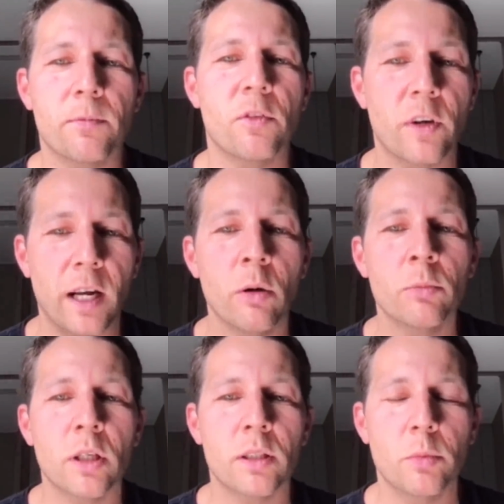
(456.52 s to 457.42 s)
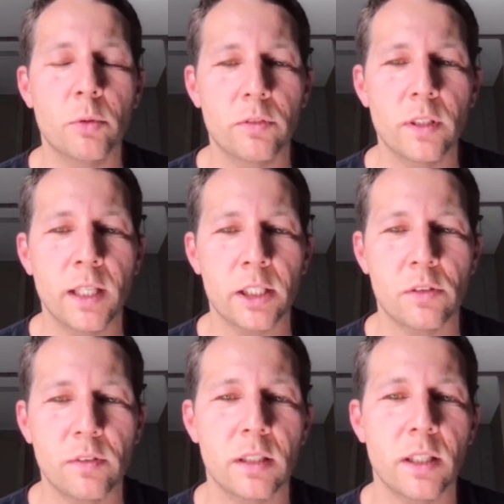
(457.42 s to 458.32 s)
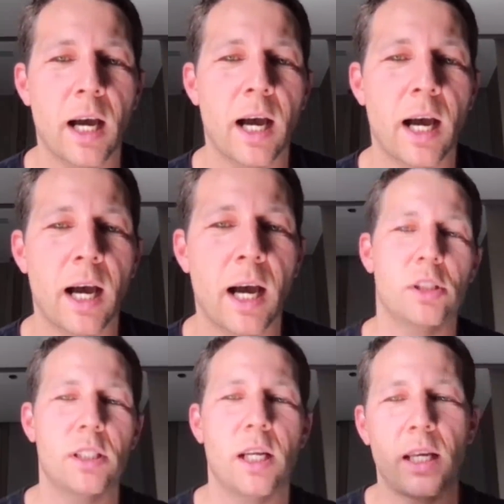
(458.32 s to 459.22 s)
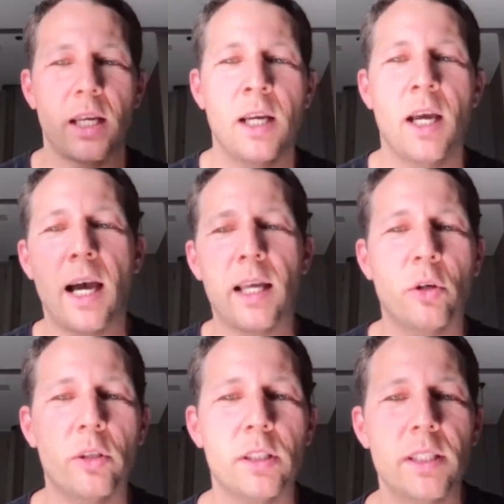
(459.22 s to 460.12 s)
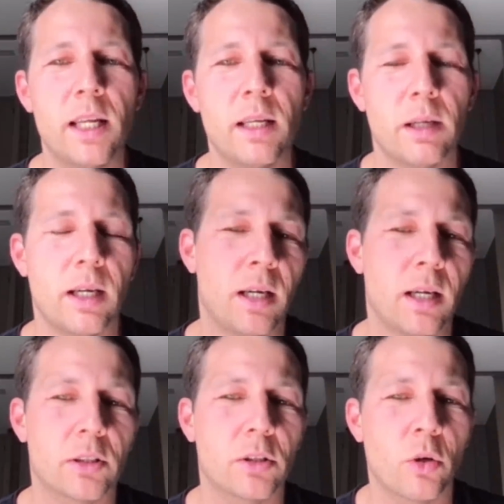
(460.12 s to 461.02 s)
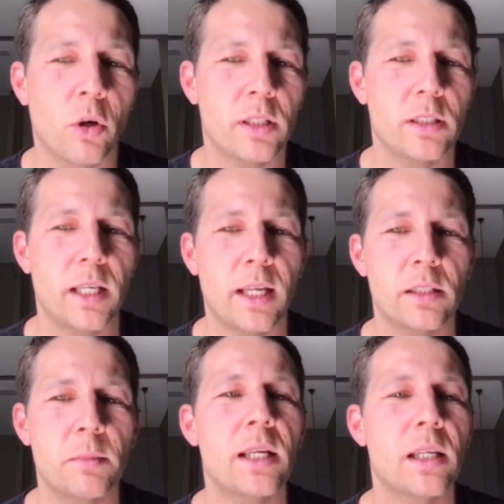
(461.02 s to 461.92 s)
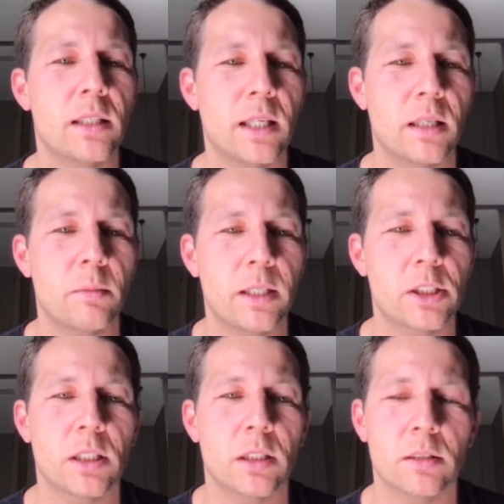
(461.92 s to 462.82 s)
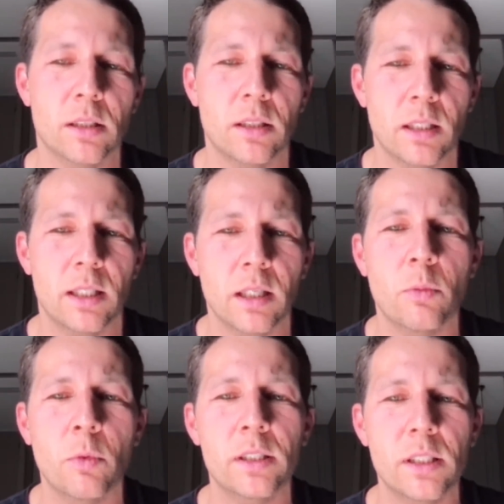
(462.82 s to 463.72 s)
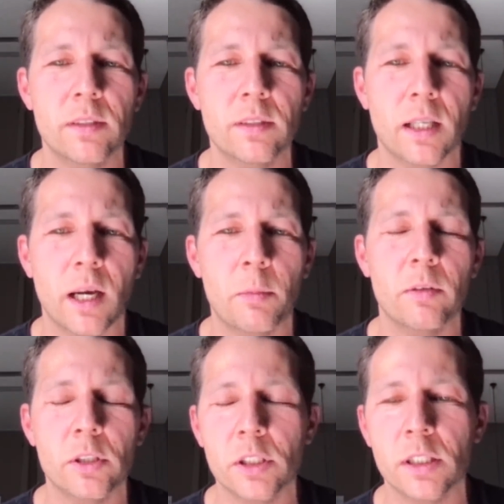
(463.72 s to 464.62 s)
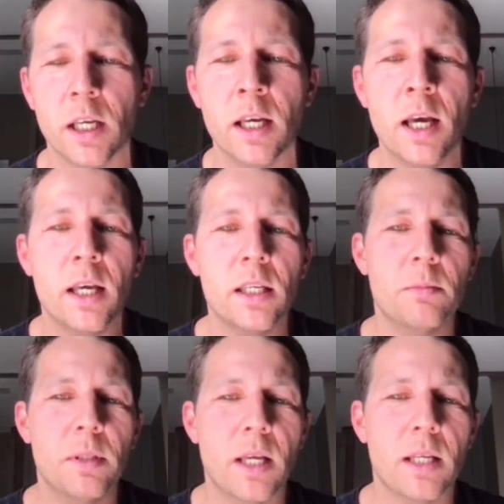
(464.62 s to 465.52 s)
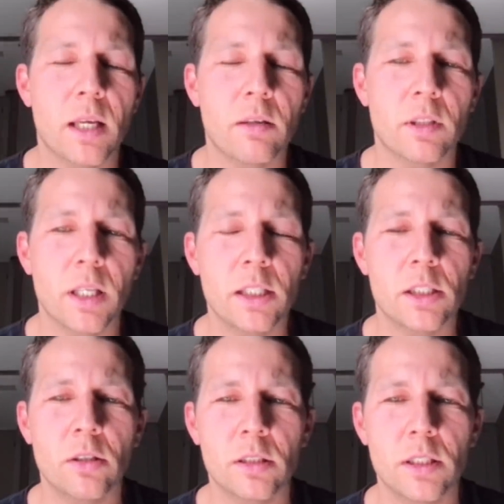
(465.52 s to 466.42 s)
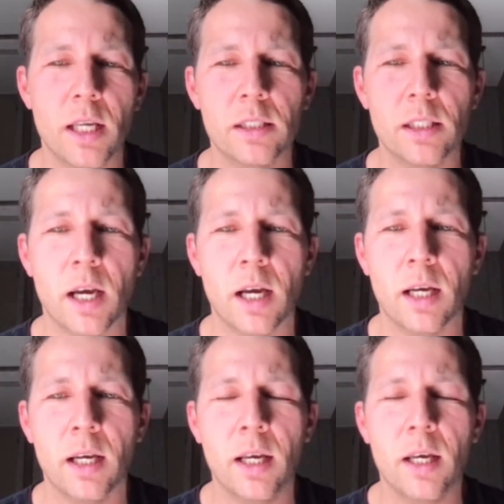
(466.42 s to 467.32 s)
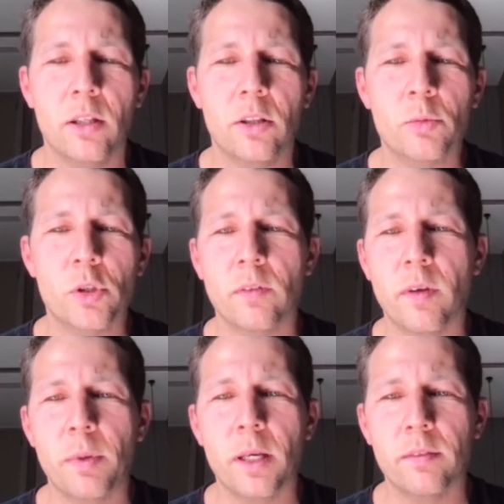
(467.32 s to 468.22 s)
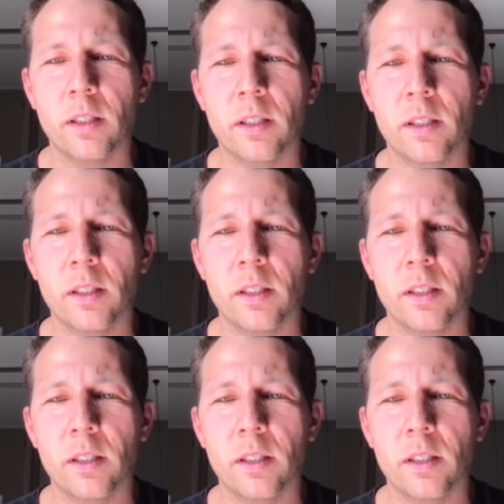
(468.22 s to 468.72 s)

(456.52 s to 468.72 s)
февралем, то это будет видно очевидно. А с точки зрения одной недели а, к другой неделе изменения не такие большие. То есть это такие кумулятивно накапливающиеся изменения. И вот речь идет здесь а, о том, что, во-первых,